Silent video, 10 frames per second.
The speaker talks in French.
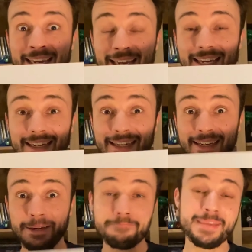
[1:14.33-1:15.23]

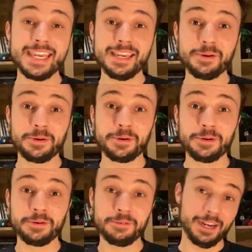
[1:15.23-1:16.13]
mais
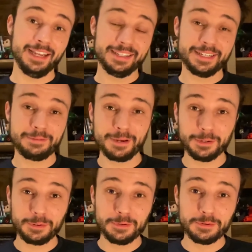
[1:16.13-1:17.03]
voilà,
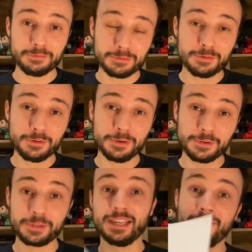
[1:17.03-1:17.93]
j'espère que
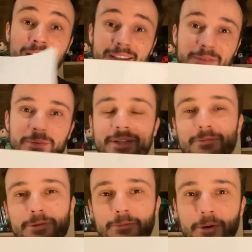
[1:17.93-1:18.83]
vous, ça va, tout
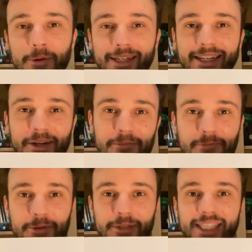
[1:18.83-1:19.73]
simplement. Et
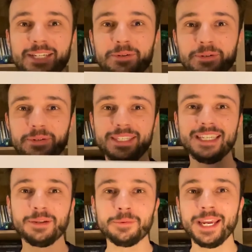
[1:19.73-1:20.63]
comme dit le...
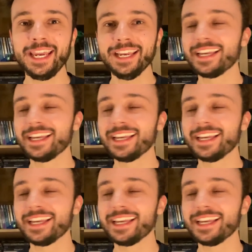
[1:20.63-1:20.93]
Oui